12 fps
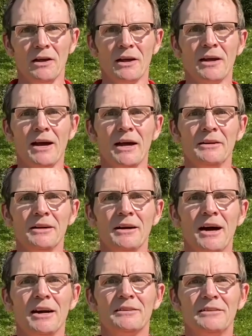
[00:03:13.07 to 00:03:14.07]
Keine
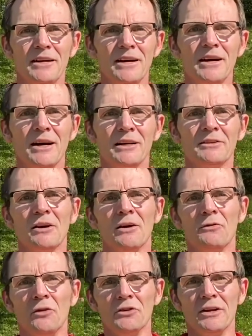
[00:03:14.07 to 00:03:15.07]
hat derart
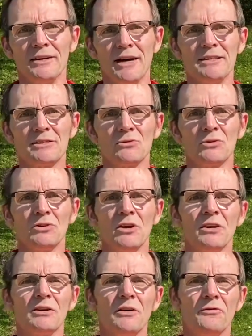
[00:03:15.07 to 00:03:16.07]
von den Leistungen
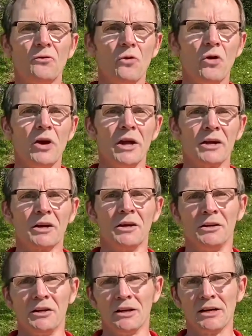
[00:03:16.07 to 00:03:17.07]
der
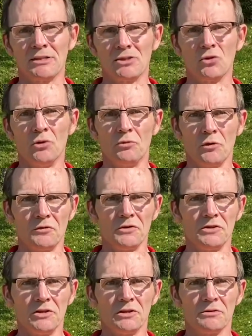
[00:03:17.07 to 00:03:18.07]
vorherigen Generation
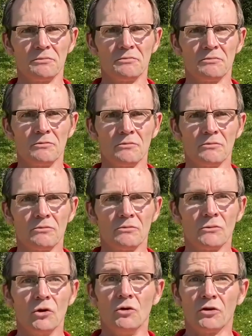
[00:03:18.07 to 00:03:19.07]
profitiert.
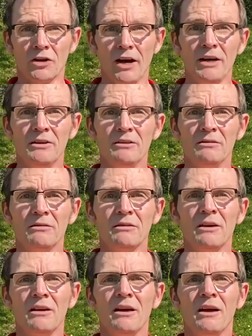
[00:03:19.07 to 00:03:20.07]
Und keine
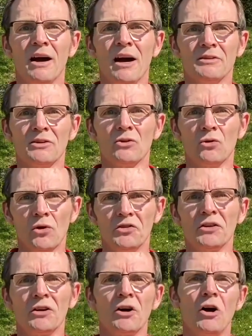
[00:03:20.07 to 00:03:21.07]
hat
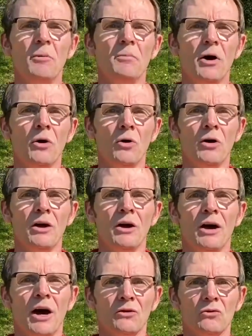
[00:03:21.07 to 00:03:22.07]
größeren Raubbau
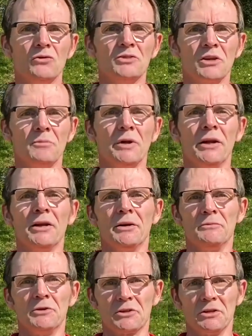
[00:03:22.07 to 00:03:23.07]
an unserem
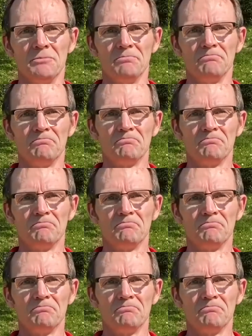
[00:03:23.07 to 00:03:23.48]
Planeten betrieben.